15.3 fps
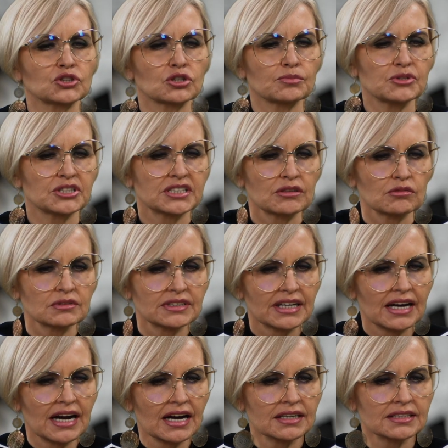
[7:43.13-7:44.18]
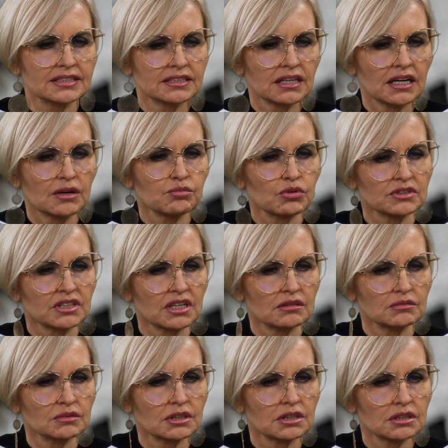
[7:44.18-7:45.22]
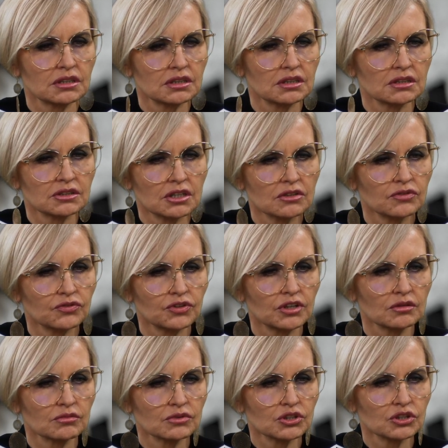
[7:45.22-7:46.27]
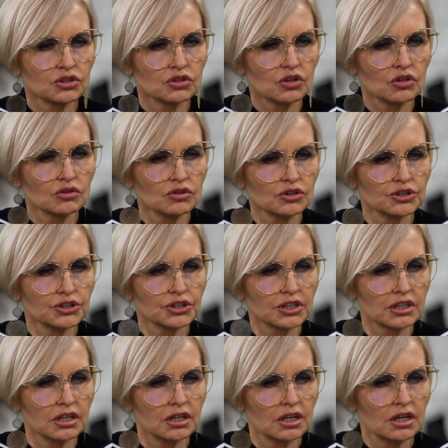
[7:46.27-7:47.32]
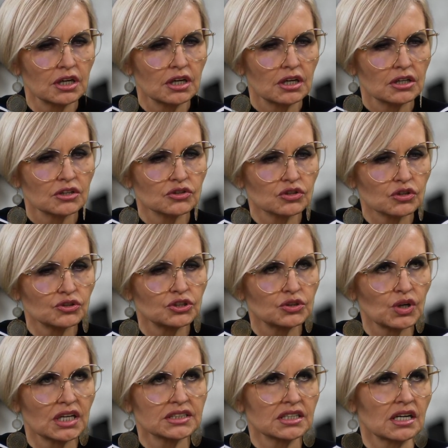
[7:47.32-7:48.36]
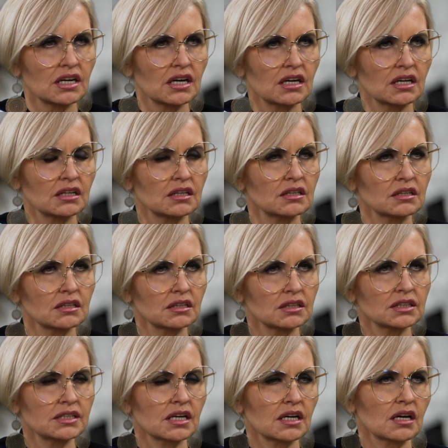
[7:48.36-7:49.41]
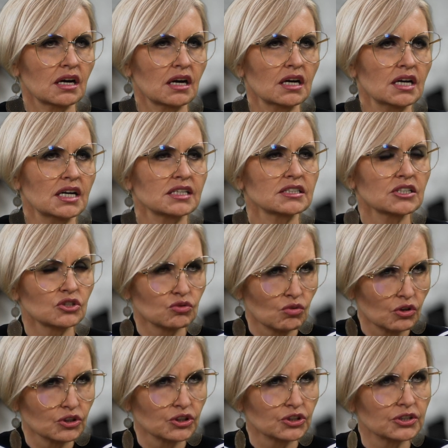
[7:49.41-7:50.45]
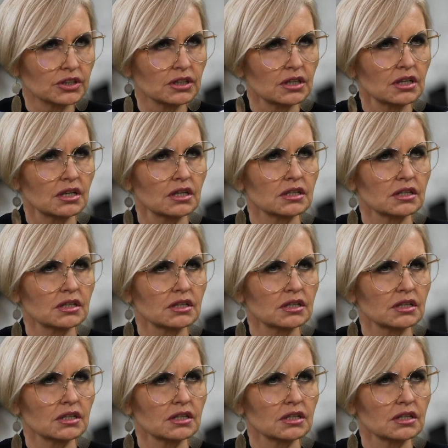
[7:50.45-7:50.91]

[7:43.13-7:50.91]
zrobić całą tę akcję, a potem y, ten film? Skąd się zrodziła ta y, idea? Ze złości?